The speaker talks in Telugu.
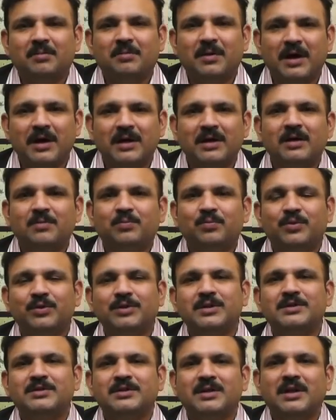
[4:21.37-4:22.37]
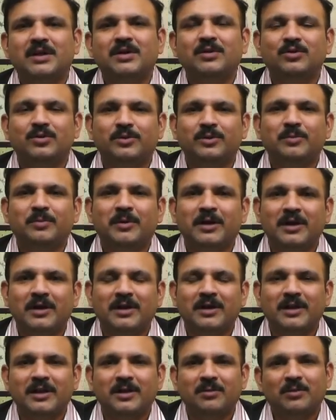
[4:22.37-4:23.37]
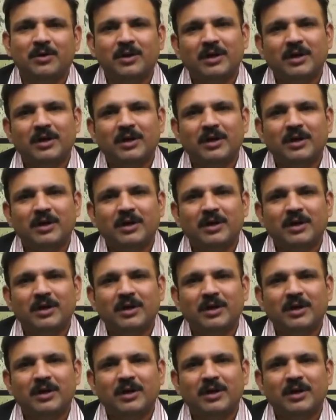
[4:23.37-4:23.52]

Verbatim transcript: భార్య పూర్తి స్థాయిలో తృప్తి పడట్లేదేమో